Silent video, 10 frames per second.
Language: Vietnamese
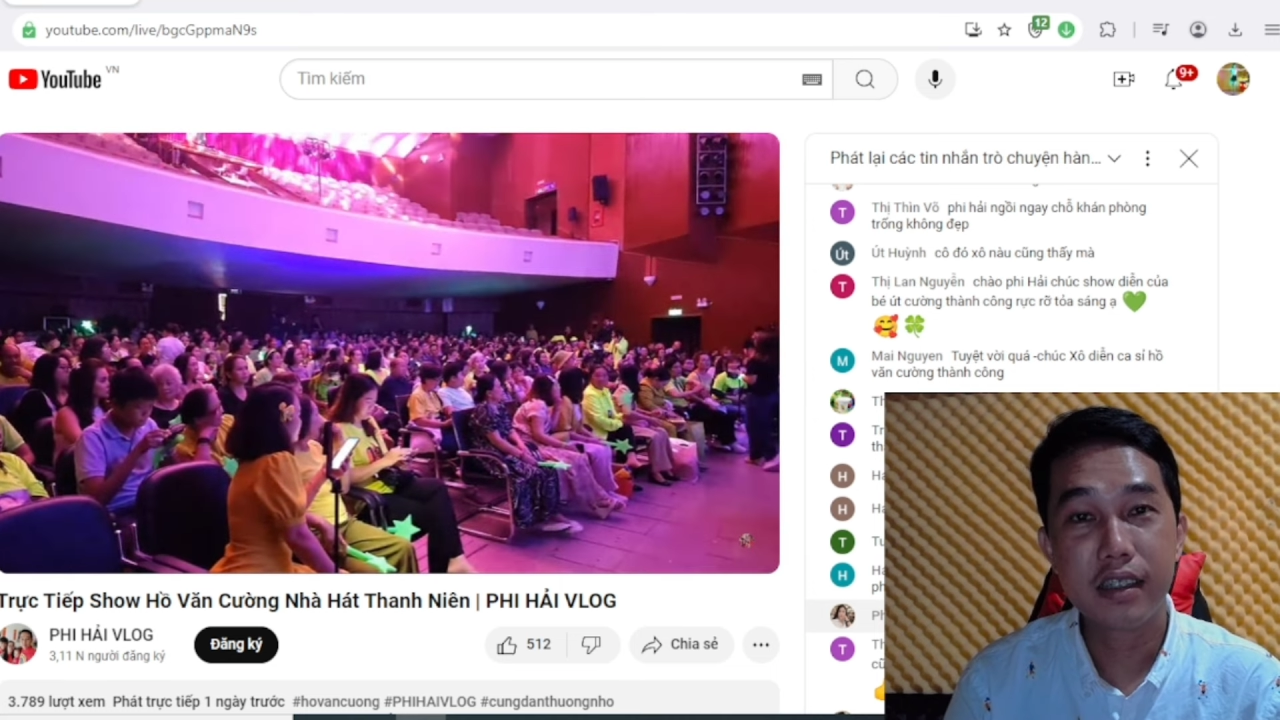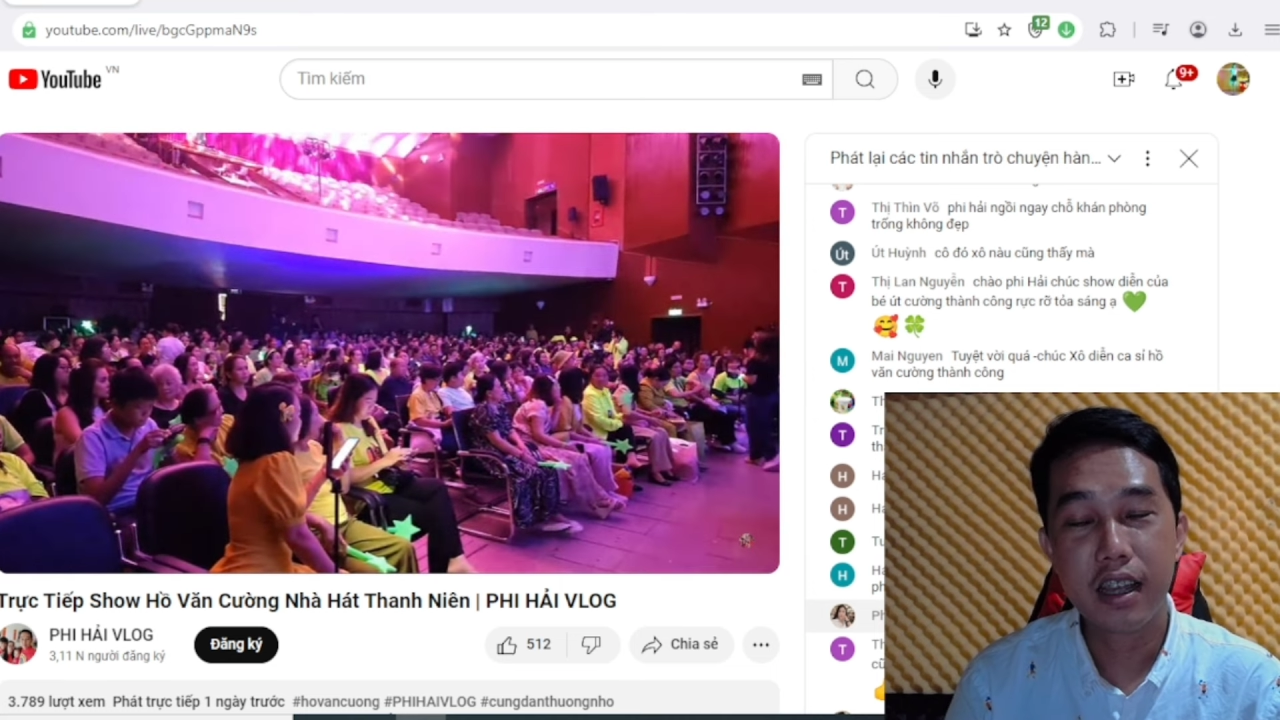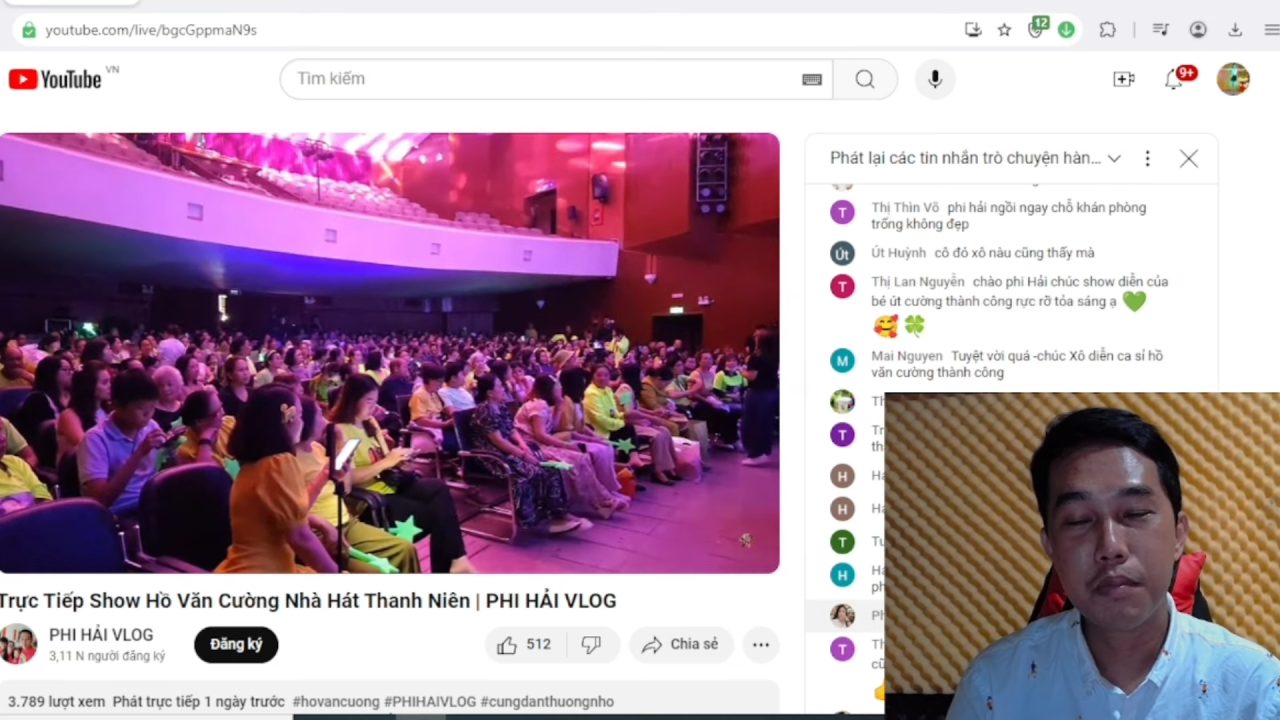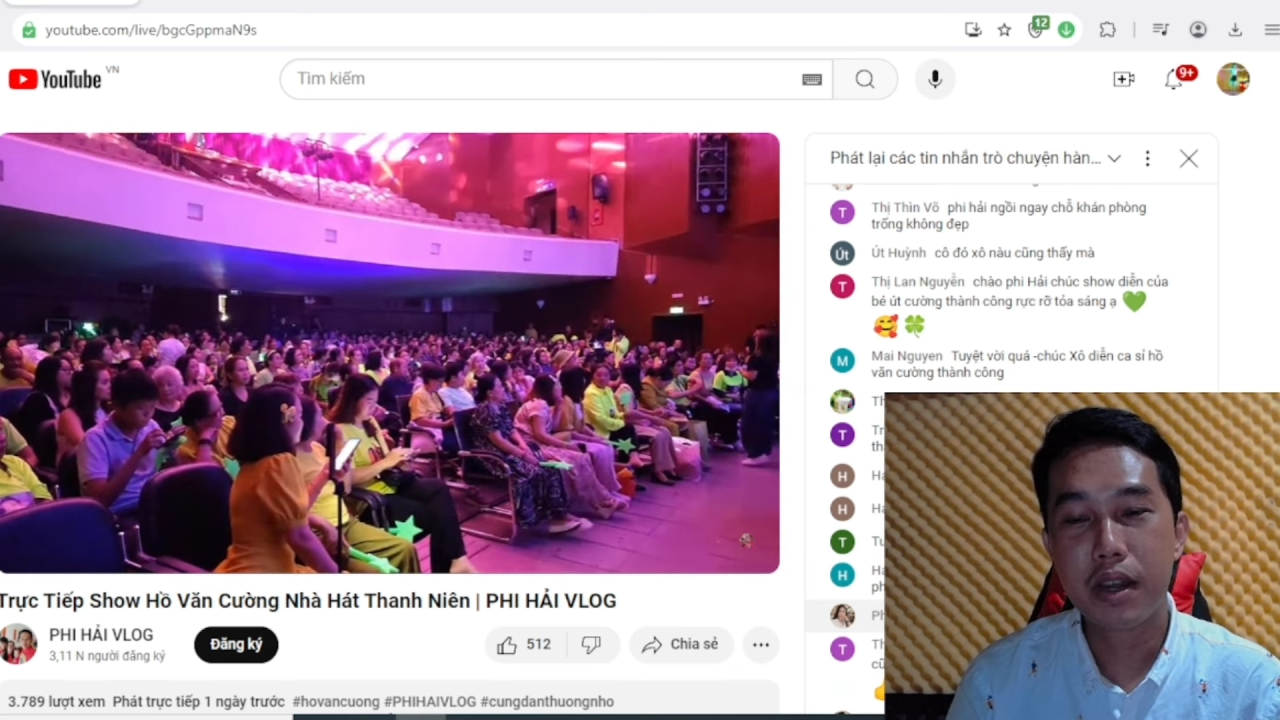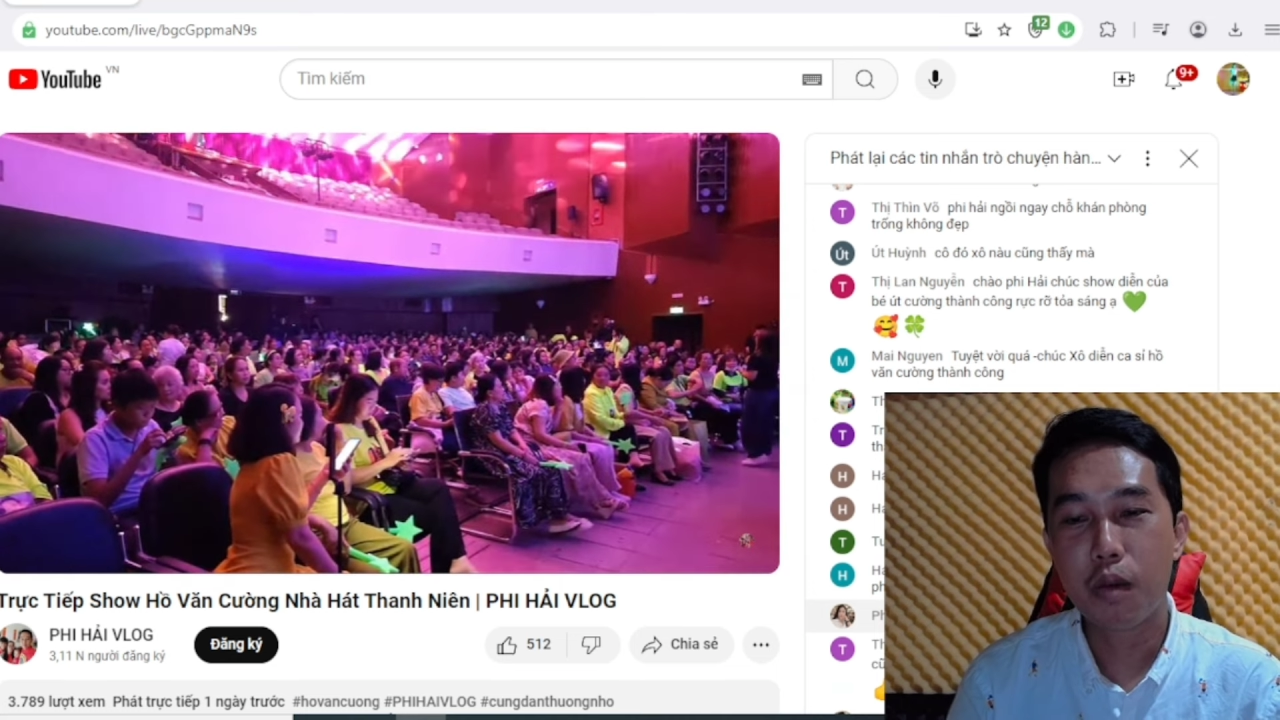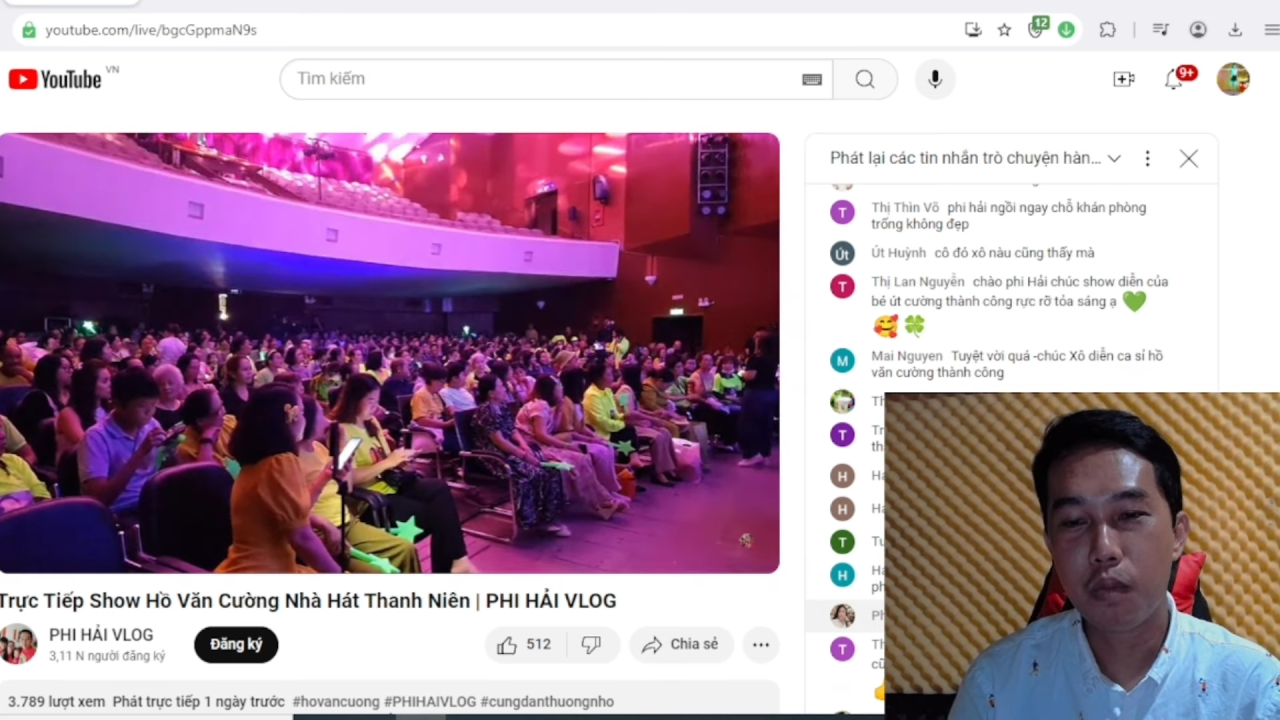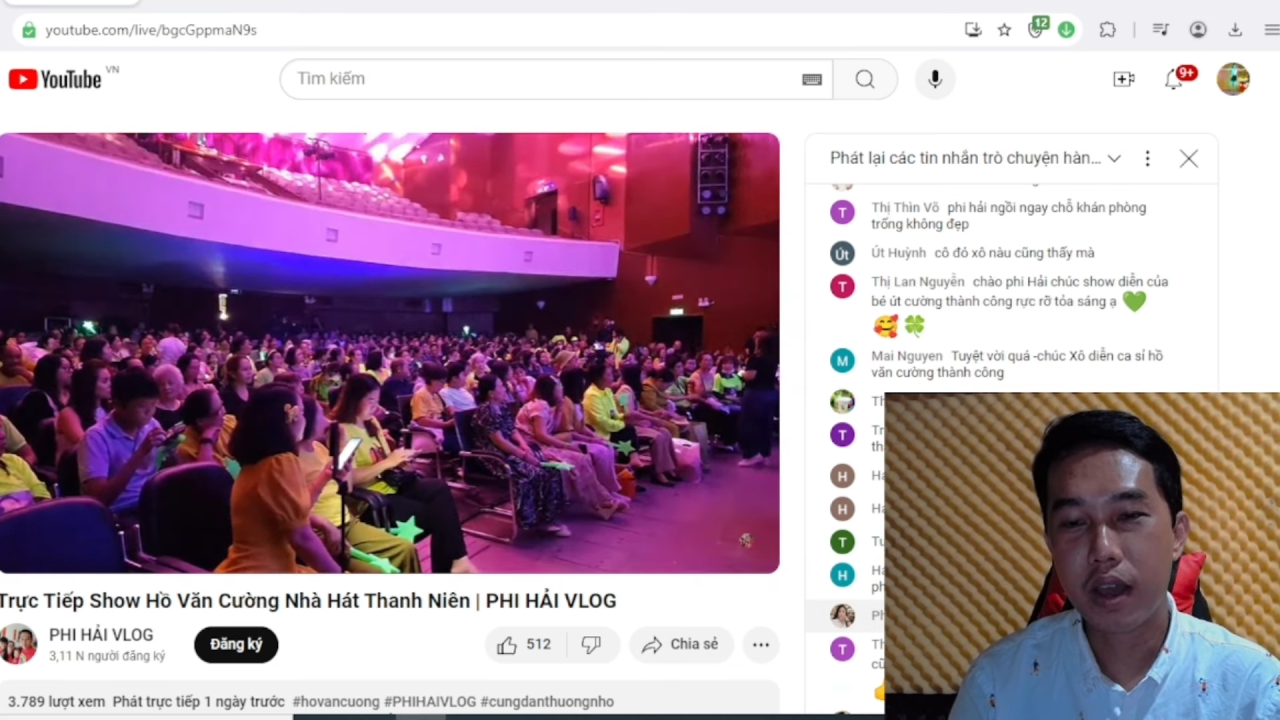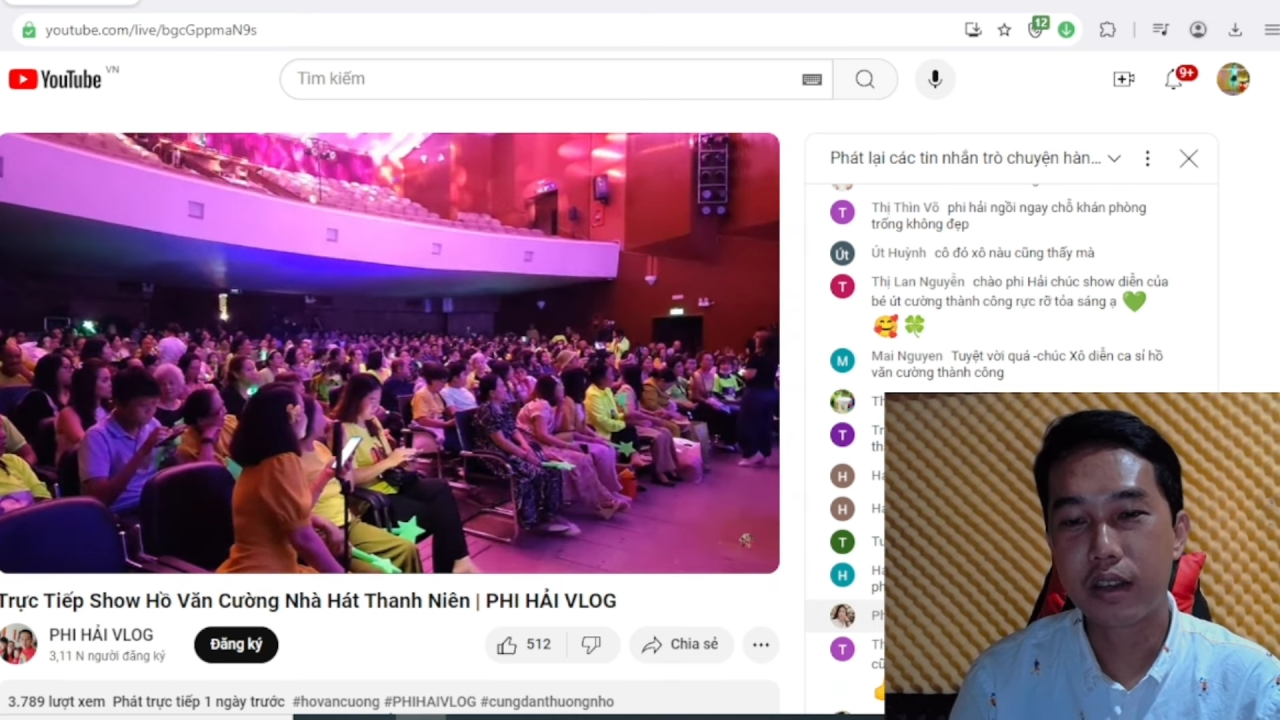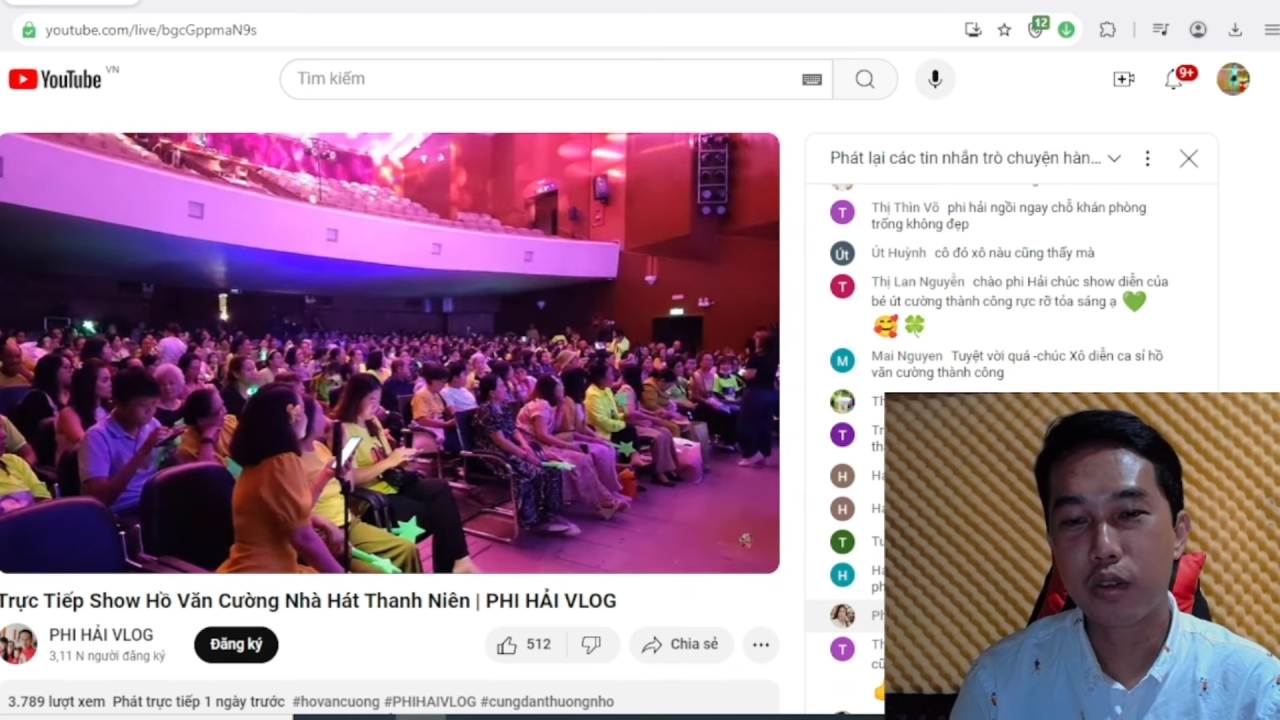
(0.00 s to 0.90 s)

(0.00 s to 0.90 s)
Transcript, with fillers: để mà đồng hành